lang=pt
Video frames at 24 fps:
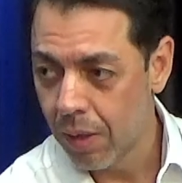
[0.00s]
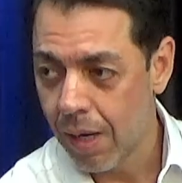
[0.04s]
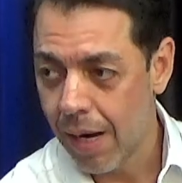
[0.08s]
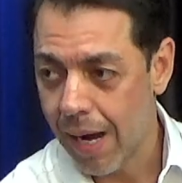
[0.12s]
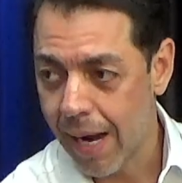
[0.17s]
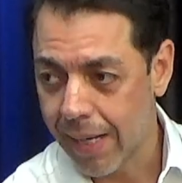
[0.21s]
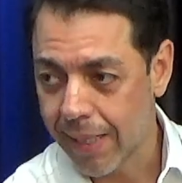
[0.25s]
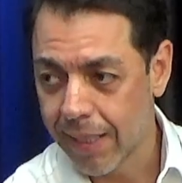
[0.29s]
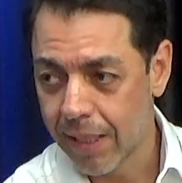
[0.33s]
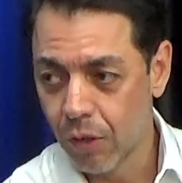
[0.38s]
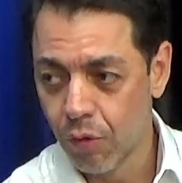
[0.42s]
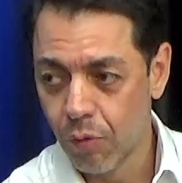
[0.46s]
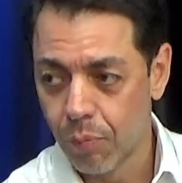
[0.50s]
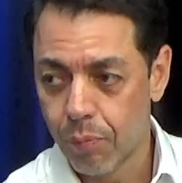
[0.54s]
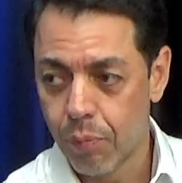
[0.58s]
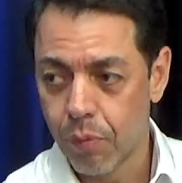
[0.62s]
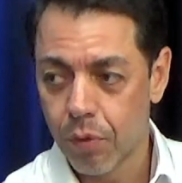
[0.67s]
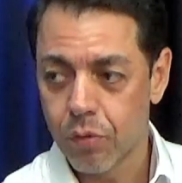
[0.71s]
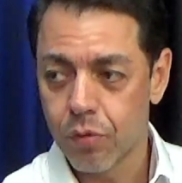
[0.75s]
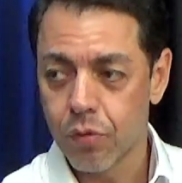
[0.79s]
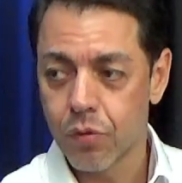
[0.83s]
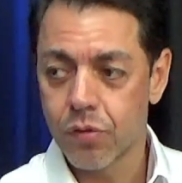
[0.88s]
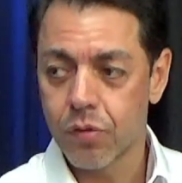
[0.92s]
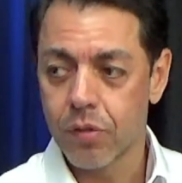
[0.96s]
aqui no
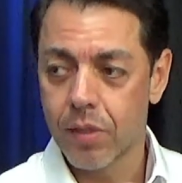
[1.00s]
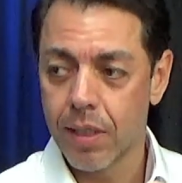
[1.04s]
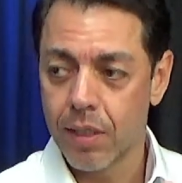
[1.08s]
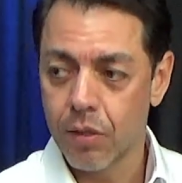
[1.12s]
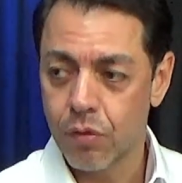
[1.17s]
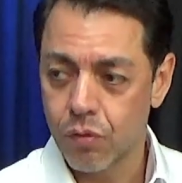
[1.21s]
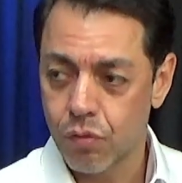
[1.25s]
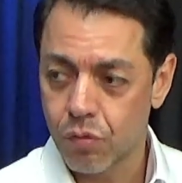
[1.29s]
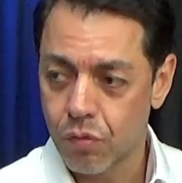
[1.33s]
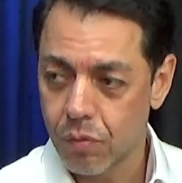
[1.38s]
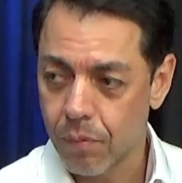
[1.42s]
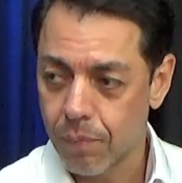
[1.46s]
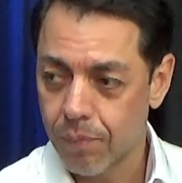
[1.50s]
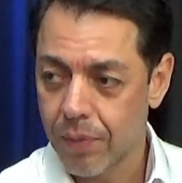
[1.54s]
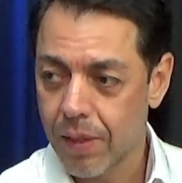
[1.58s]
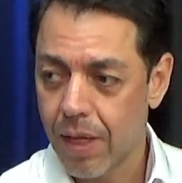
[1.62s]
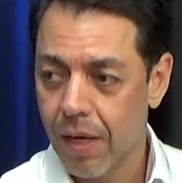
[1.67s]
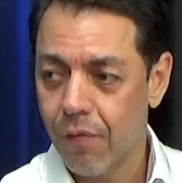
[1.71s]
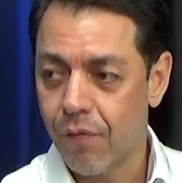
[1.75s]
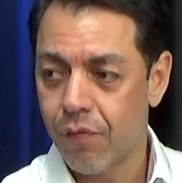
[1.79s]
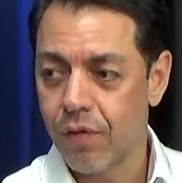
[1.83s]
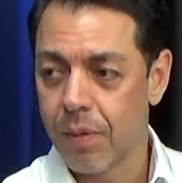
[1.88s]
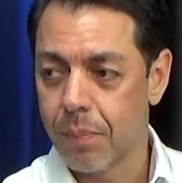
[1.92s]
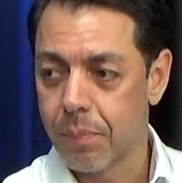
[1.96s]
Porto de Santos,
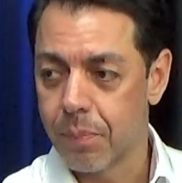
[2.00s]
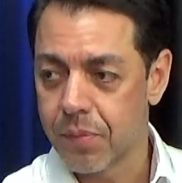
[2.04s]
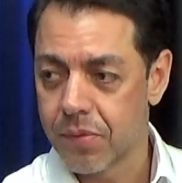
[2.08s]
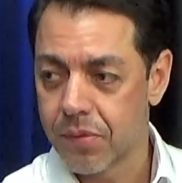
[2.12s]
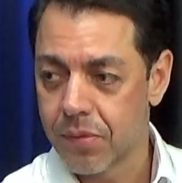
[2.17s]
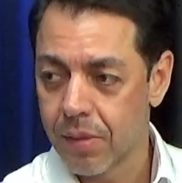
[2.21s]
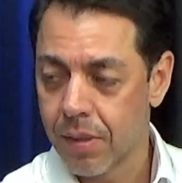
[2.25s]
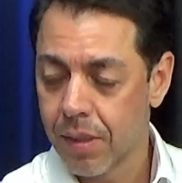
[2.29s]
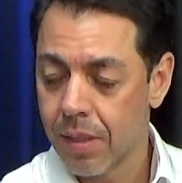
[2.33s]
a FIPS,